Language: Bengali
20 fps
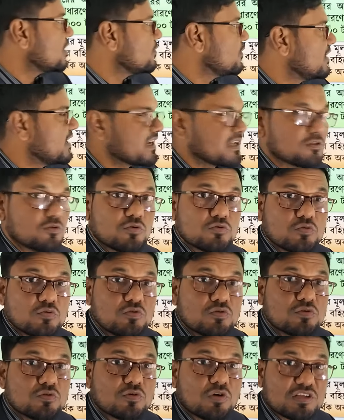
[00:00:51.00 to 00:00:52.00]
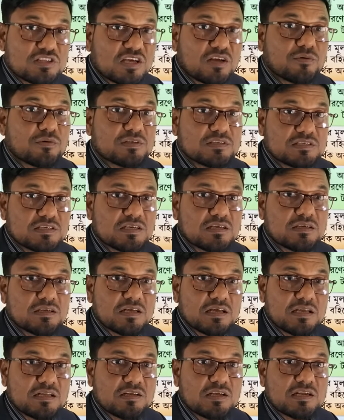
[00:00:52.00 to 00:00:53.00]
হয় বলে একটা নতুন কথা রয়েছে
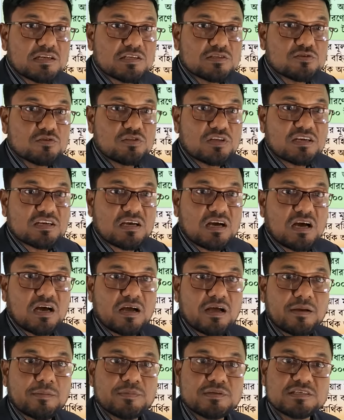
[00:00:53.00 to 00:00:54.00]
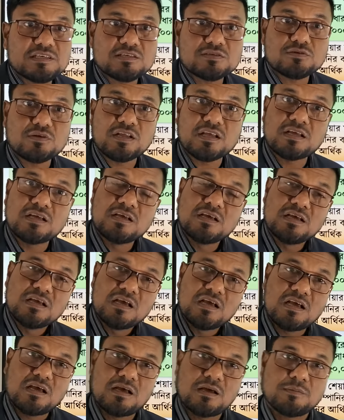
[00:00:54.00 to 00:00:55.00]
এই এটার জন্য একটা বিশেষ করে
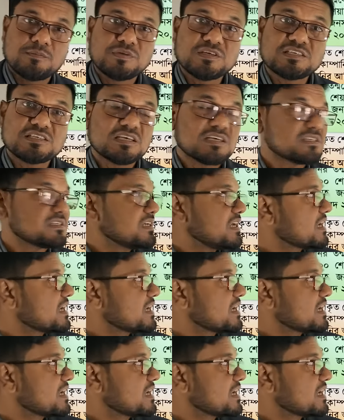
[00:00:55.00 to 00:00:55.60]
বিশেষ